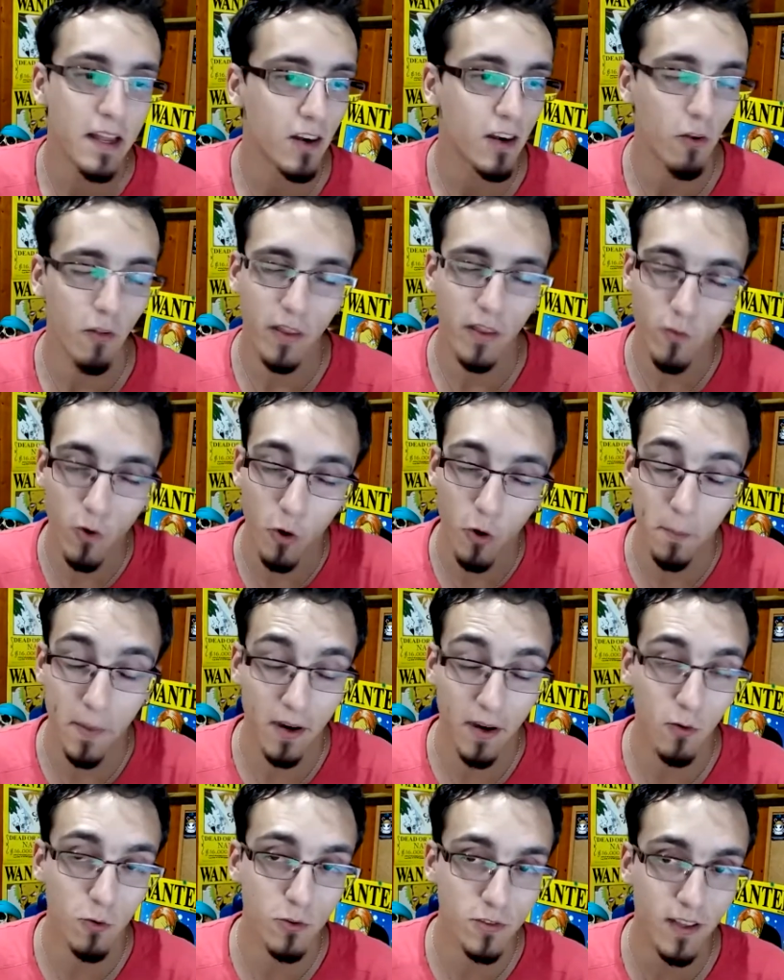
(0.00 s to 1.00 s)
los dibujos me
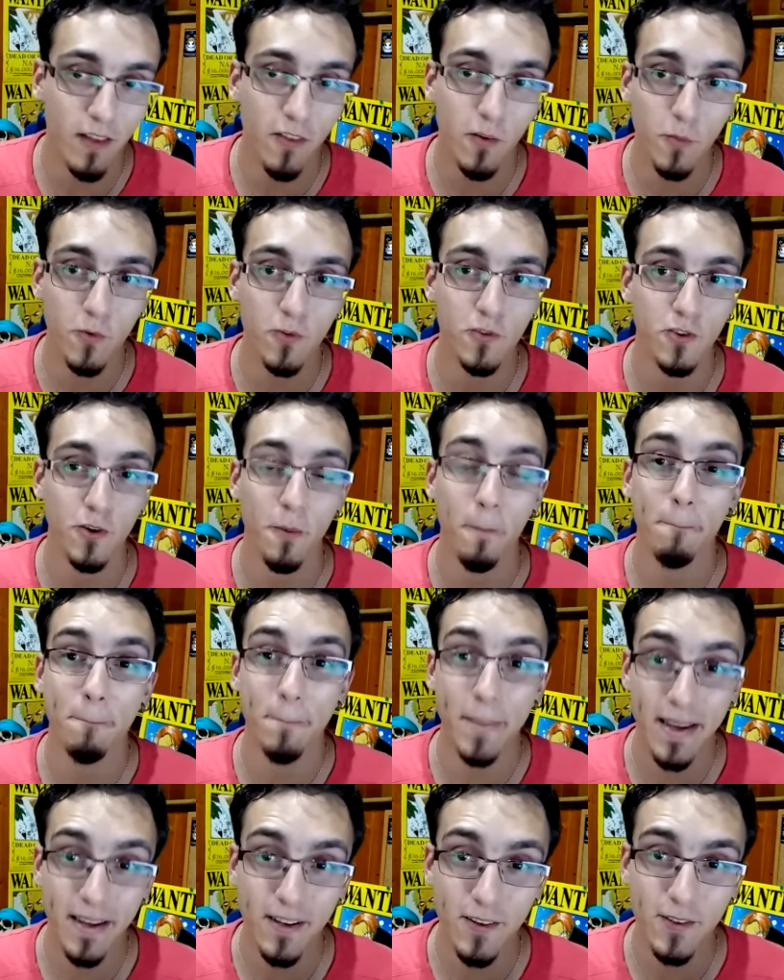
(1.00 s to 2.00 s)
han gustado mucho,
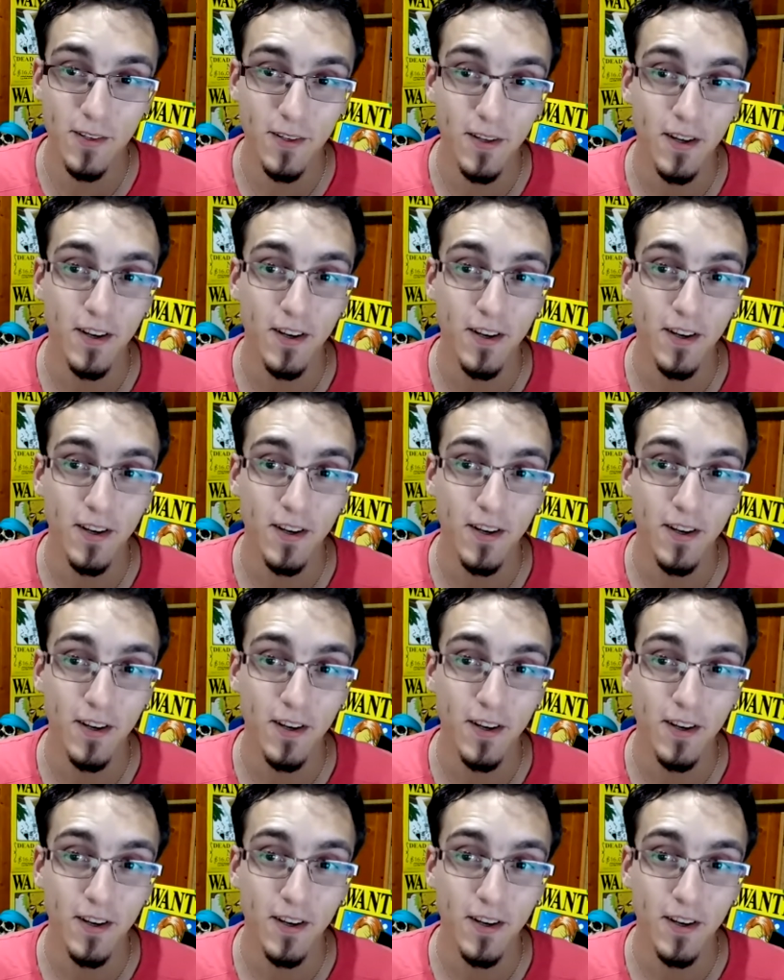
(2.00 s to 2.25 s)
pero